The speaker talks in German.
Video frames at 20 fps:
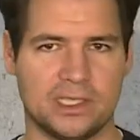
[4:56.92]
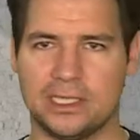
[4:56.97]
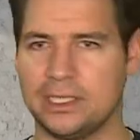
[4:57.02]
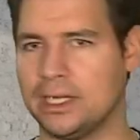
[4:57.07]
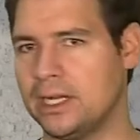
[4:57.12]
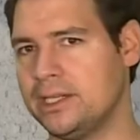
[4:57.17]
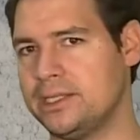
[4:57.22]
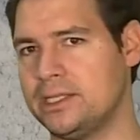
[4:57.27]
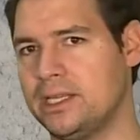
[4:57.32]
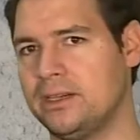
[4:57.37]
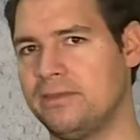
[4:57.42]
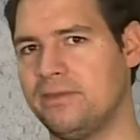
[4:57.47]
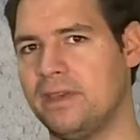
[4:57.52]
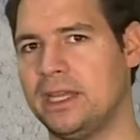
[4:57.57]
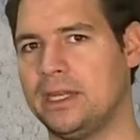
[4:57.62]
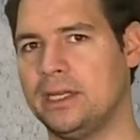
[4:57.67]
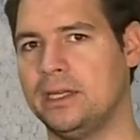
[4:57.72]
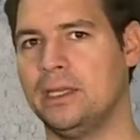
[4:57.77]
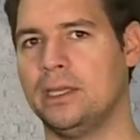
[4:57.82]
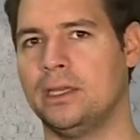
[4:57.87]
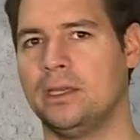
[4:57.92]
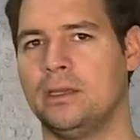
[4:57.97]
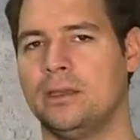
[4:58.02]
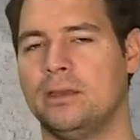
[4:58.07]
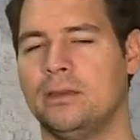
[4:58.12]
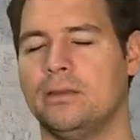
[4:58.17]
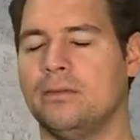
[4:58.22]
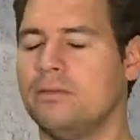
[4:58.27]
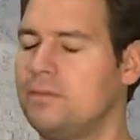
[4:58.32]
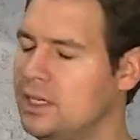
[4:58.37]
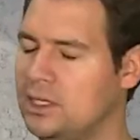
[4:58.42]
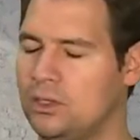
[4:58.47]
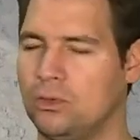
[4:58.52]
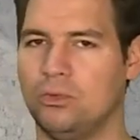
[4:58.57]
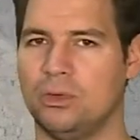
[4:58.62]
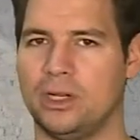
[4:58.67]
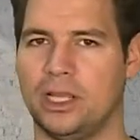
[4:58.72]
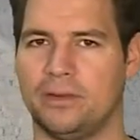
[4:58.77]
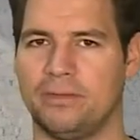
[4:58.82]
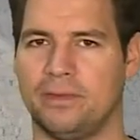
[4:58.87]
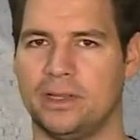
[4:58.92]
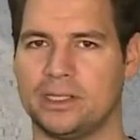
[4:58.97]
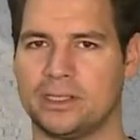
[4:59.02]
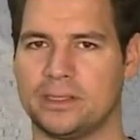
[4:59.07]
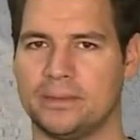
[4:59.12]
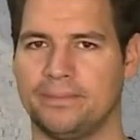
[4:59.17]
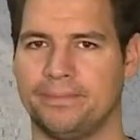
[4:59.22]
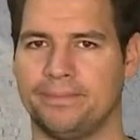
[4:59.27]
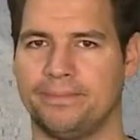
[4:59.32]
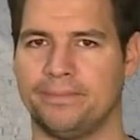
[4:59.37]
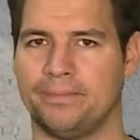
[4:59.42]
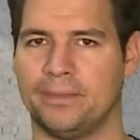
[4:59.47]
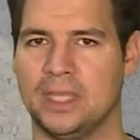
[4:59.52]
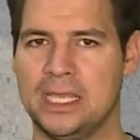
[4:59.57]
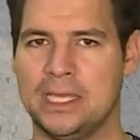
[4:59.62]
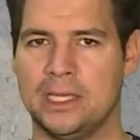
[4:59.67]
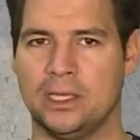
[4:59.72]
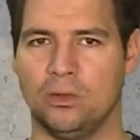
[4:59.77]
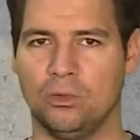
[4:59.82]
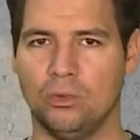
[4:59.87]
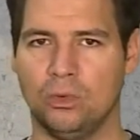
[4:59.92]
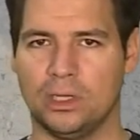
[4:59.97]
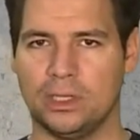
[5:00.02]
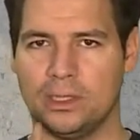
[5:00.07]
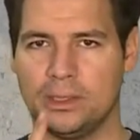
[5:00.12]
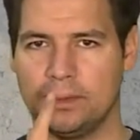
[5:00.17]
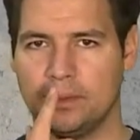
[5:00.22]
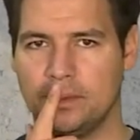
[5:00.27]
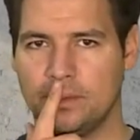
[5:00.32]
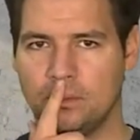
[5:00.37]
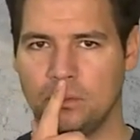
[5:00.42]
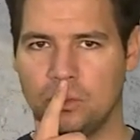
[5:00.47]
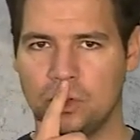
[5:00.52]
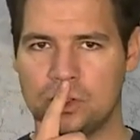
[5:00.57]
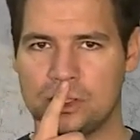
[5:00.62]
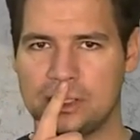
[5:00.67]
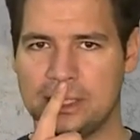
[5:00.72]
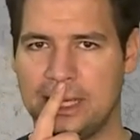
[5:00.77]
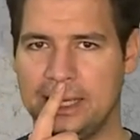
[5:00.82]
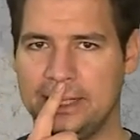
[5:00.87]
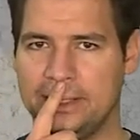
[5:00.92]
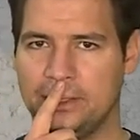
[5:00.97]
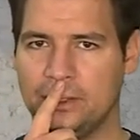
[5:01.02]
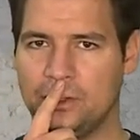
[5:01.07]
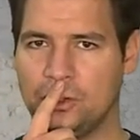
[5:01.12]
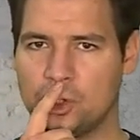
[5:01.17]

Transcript: signalisiert werden, wir tun etwas. Nur muss eine